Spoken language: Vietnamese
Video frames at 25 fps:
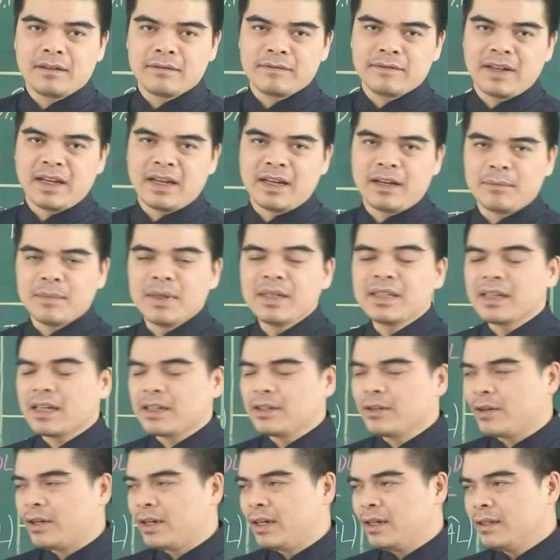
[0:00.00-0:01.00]
Và bên
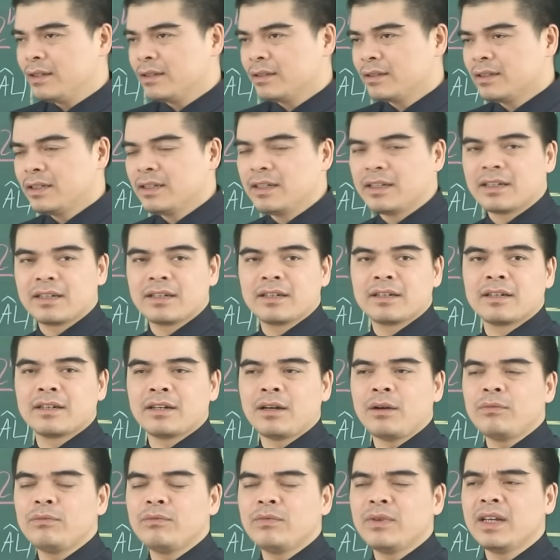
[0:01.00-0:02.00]
cạnh đó thì
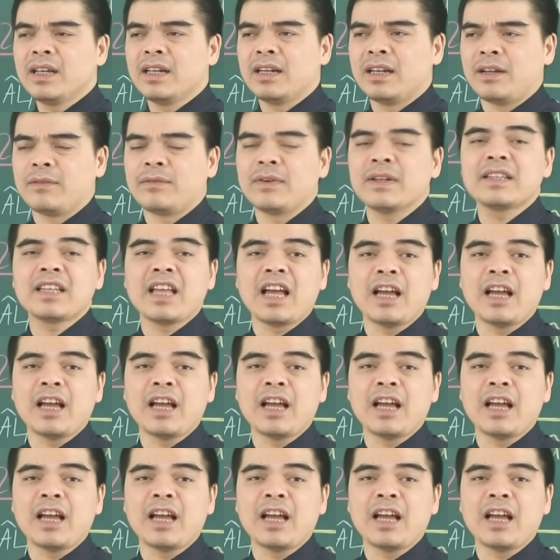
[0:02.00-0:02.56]
không vì là phát